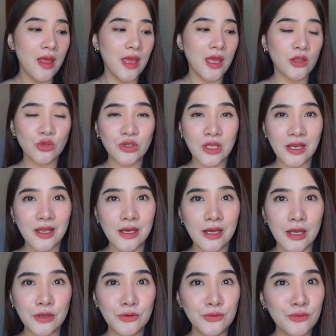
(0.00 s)
Ito
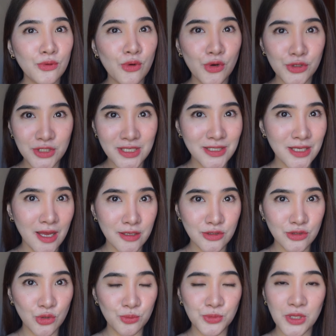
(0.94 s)
talaga yung Koji
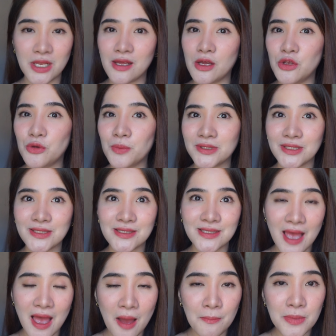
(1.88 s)
Sun Soap talaga yung
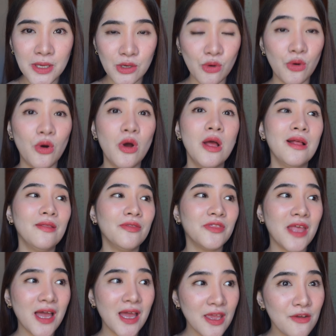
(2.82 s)
masasabi ko
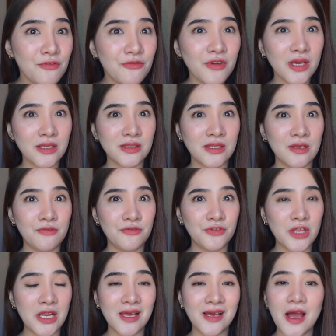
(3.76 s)
na
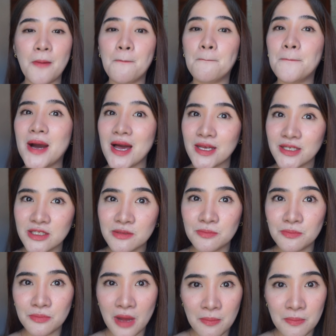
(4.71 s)
effective talaga.
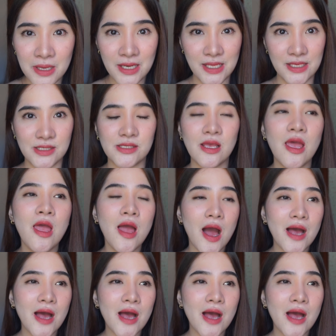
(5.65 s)
Mas mabilis.